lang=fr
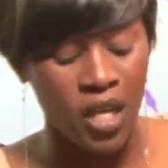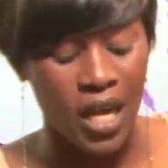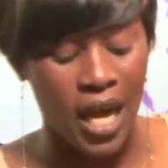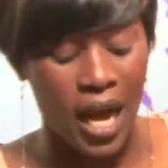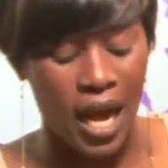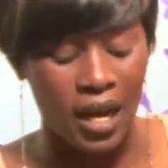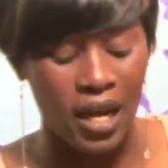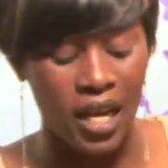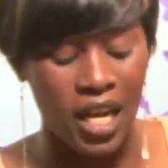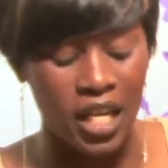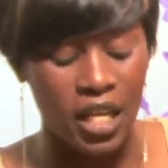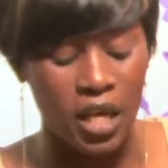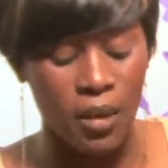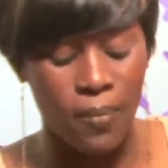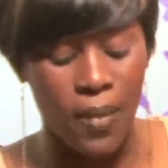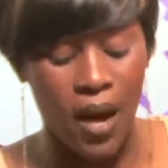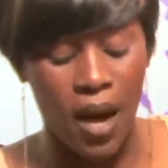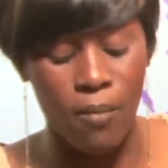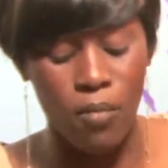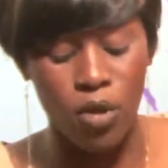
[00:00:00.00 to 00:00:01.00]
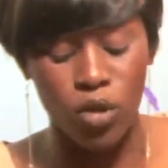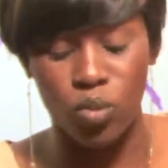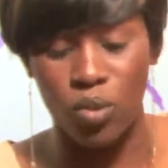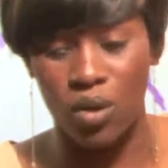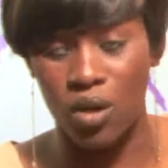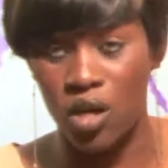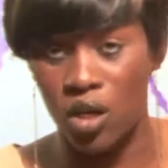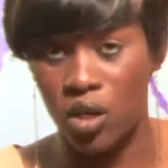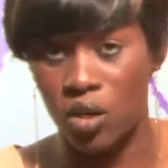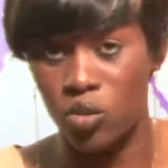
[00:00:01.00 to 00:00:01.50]
car l'équipe a
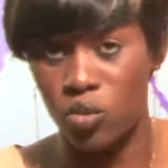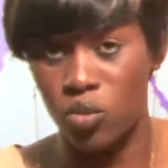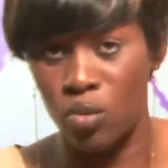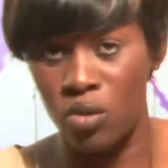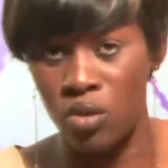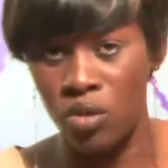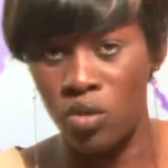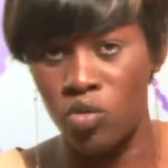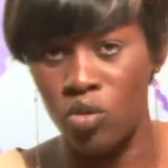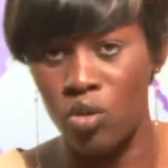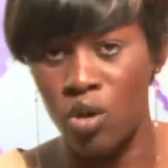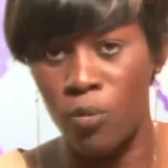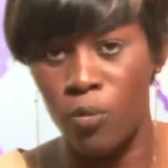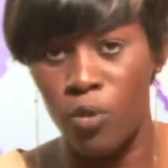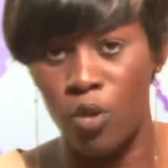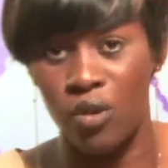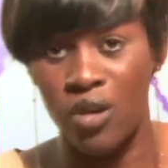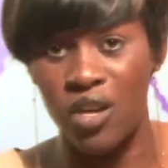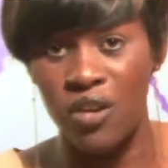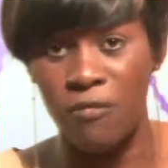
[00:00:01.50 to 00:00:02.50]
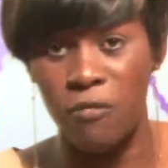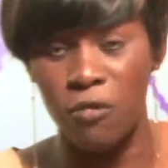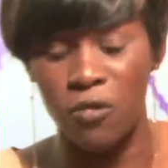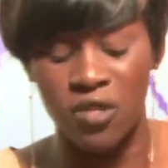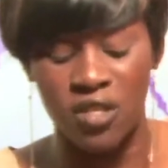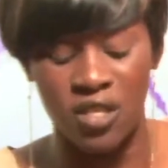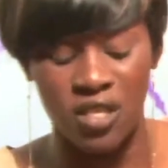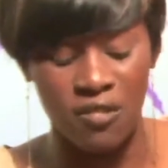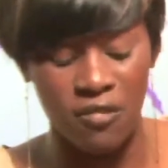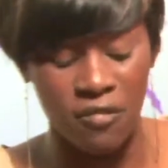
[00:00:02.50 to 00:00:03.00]
besoin d'être solide sur le plan
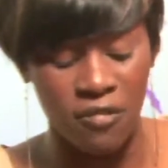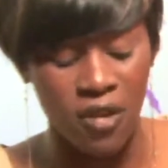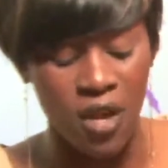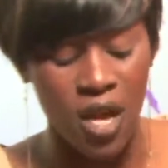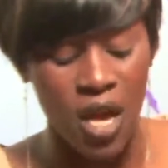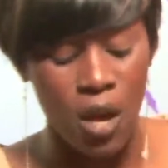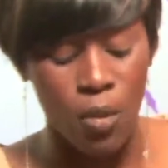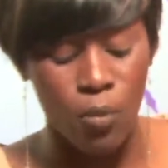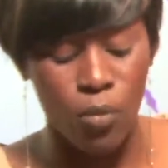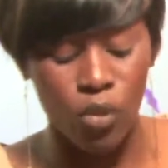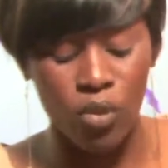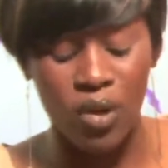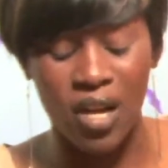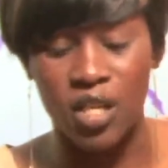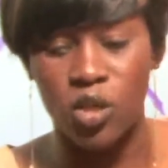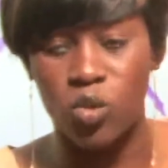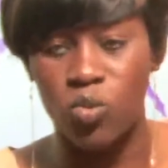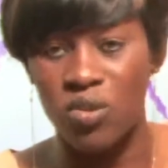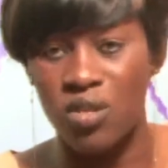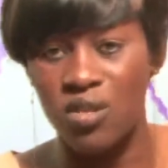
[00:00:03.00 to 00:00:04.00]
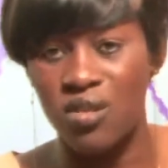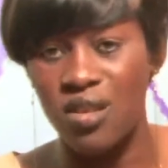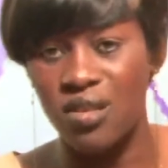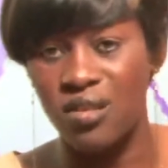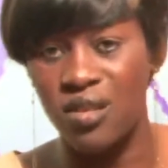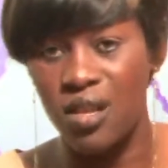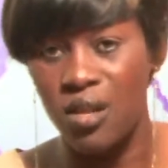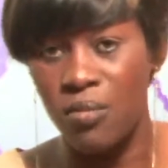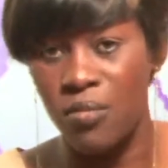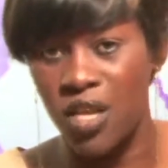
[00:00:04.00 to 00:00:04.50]
défensif pour la suite
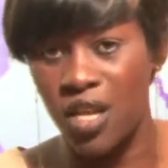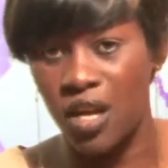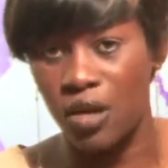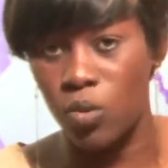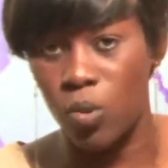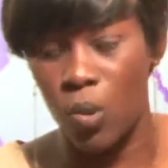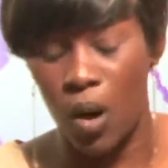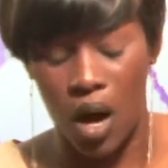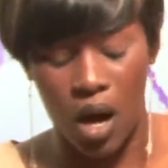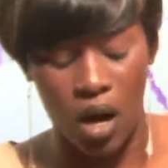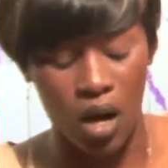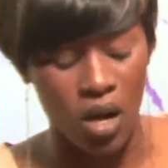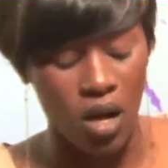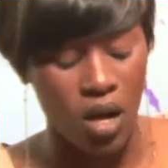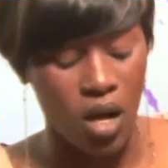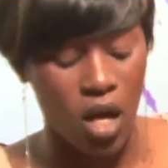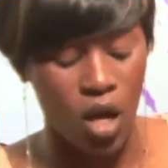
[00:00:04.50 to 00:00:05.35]
des éliminatoires.